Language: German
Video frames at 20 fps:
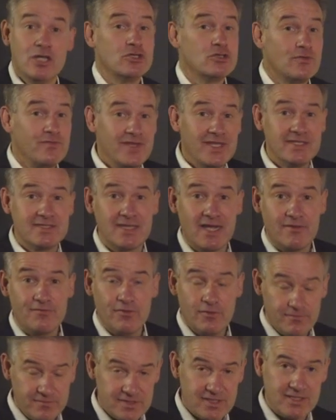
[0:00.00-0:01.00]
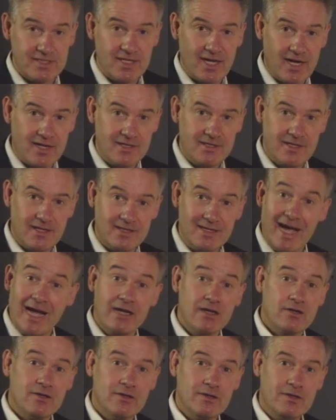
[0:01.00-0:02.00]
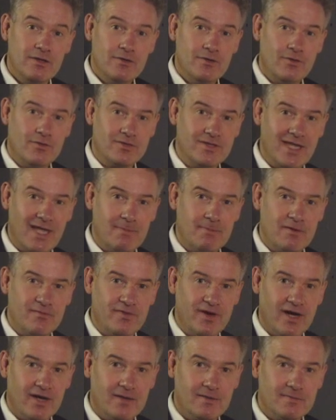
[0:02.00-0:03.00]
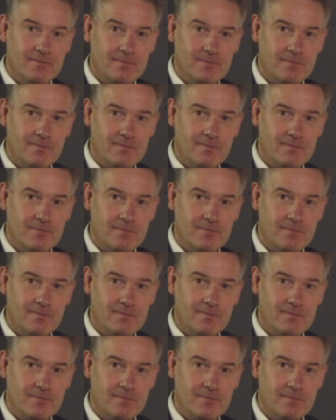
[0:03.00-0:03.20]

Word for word: so wie es seit 50 Jahren hier gang und gäbe war.